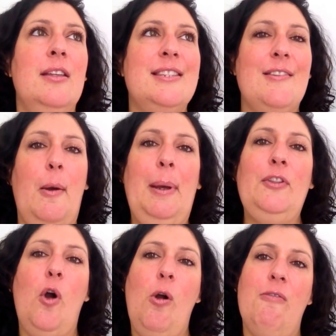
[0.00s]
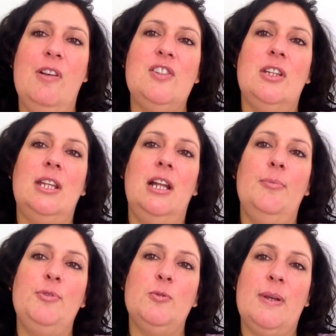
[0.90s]
c'est vraiment non
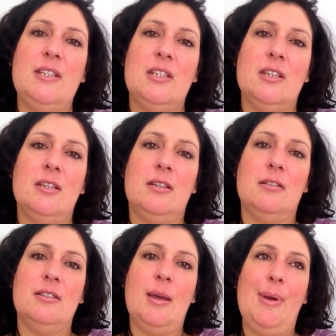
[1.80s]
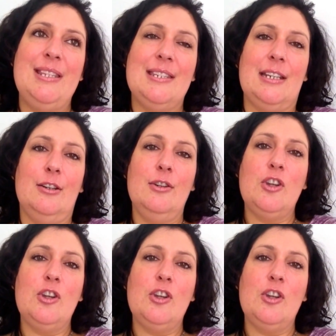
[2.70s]
conventionnel, puis je pense que ça m'attire.